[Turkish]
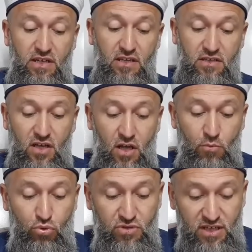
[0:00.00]
aldık.
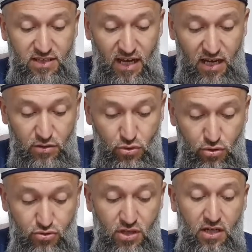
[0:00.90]
Bunları
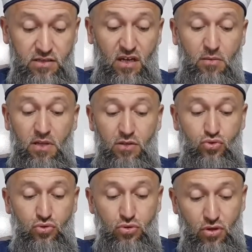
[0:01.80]
değerlendiriyoruz. Taramalar
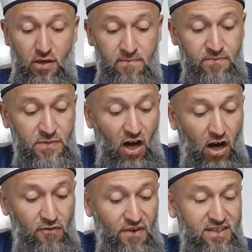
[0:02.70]
sürülüyor.
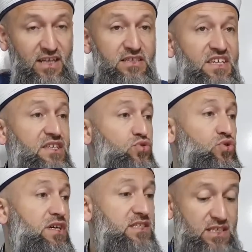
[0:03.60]
Afattan deniz
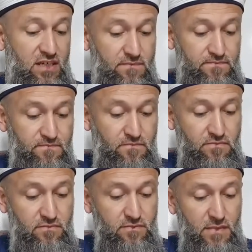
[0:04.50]
uyarısı.
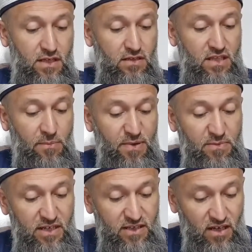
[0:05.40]
Depremin
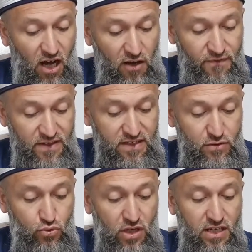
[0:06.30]
ardından afattan
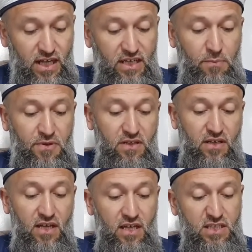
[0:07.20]
uyarılar yapıldı.
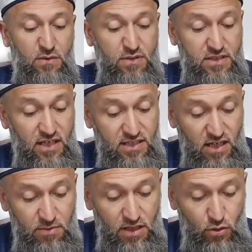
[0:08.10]
Twitter
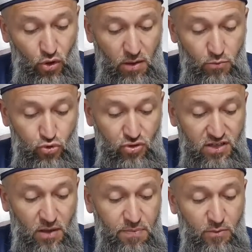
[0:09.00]
hesabından önemli notuyla
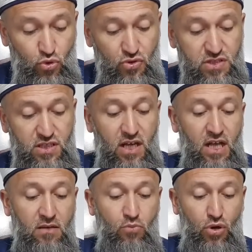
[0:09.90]
deprem sonrası
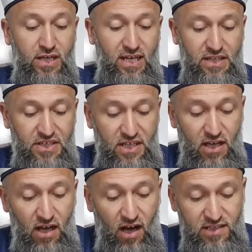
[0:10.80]
bölgelerdeki
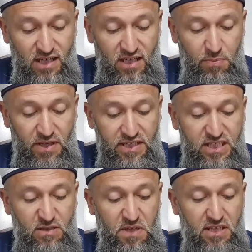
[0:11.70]
hasarlı yapılara
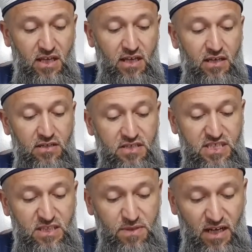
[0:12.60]
girmeyin.
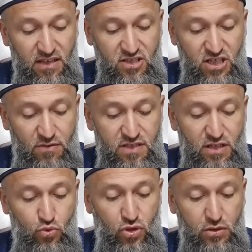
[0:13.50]
Riskli binaların
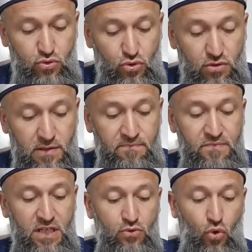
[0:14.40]
çevresinden uzak durun.
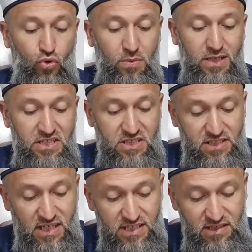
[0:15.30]
Doğru bilgi için
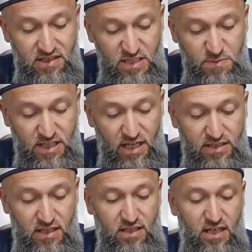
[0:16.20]
kesin resmi
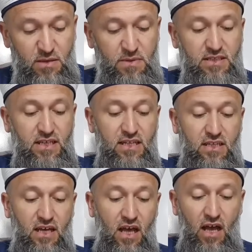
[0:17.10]
kaynakları takip edin
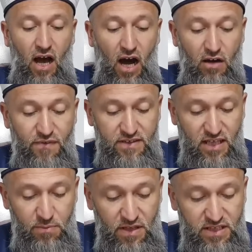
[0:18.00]
denildi. Afat'tan
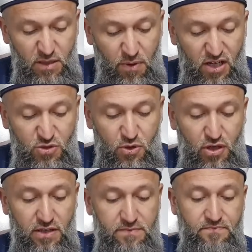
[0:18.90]
yapılan yeni paylaşıma
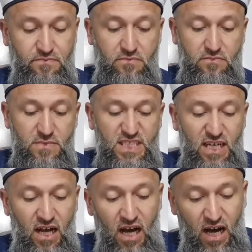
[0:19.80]
göre
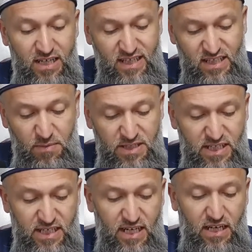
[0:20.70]
Hatay'da
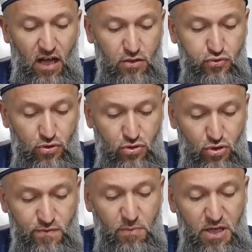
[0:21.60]
meydana gelen
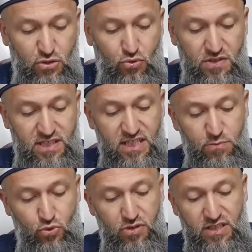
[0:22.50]
6.4 ve 5.8
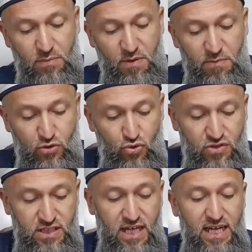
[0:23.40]
büyüklüğündeki depremler
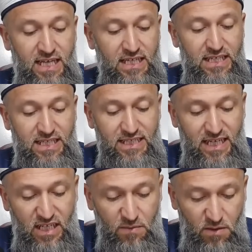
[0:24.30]
sonrasında ilgili
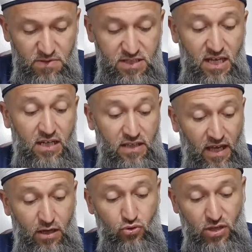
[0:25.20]
ekiplerimiz
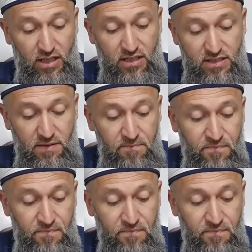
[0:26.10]
teyakkuz halindedir